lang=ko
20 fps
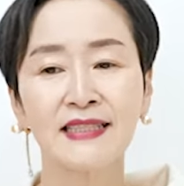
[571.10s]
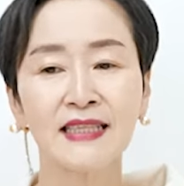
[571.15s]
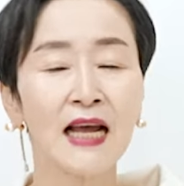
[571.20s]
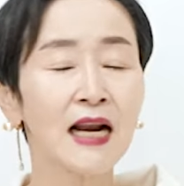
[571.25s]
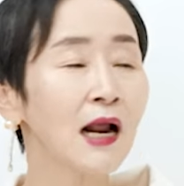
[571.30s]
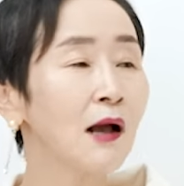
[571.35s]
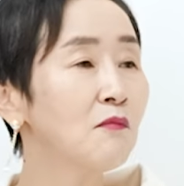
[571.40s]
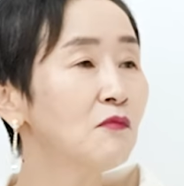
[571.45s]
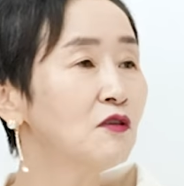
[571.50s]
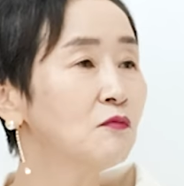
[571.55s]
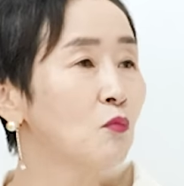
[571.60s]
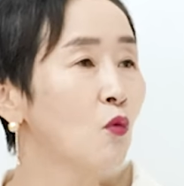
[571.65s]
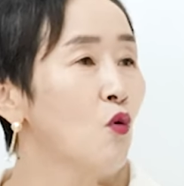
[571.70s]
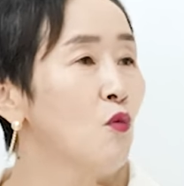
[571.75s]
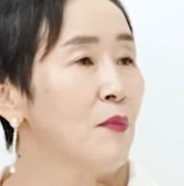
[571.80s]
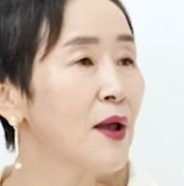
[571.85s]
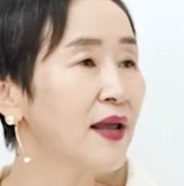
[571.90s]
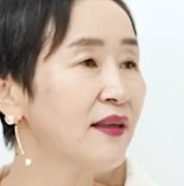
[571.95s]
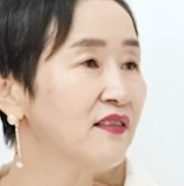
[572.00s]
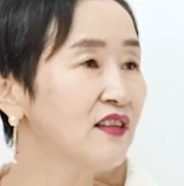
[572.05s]
사람은
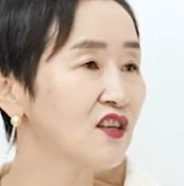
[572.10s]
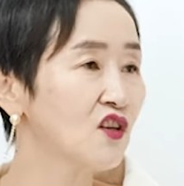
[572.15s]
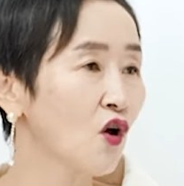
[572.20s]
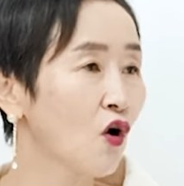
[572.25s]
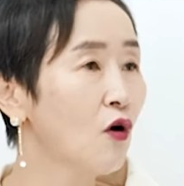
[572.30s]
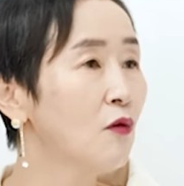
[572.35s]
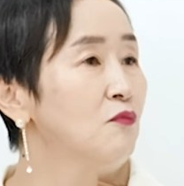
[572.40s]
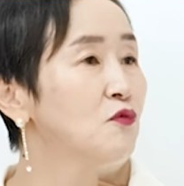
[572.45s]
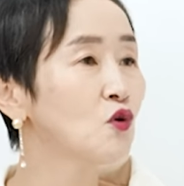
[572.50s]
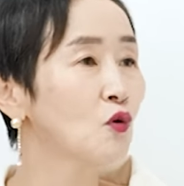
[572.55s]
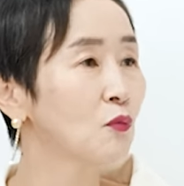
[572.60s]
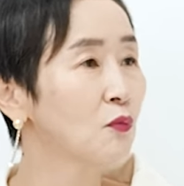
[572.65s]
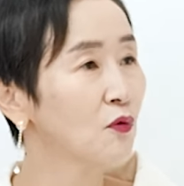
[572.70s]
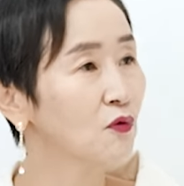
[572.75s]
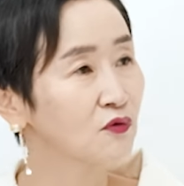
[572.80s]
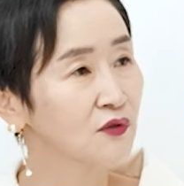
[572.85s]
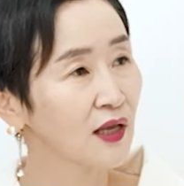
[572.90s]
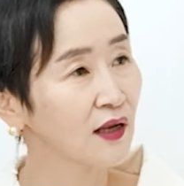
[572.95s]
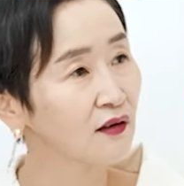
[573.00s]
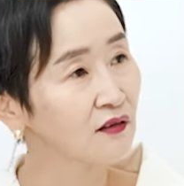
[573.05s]
몸에 있는 경험
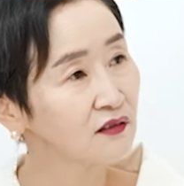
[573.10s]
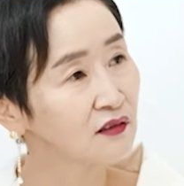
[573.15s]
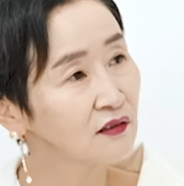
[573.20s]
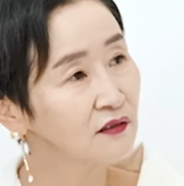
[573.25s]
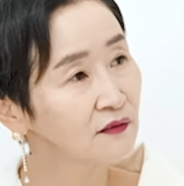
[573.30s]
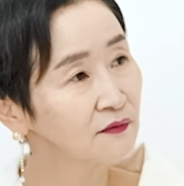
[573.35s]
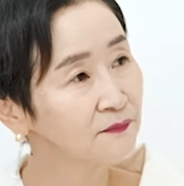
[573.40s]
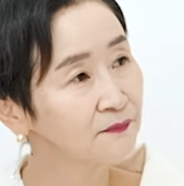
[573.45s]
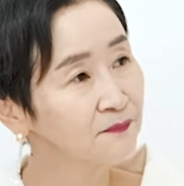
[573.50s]
정보로 살거든.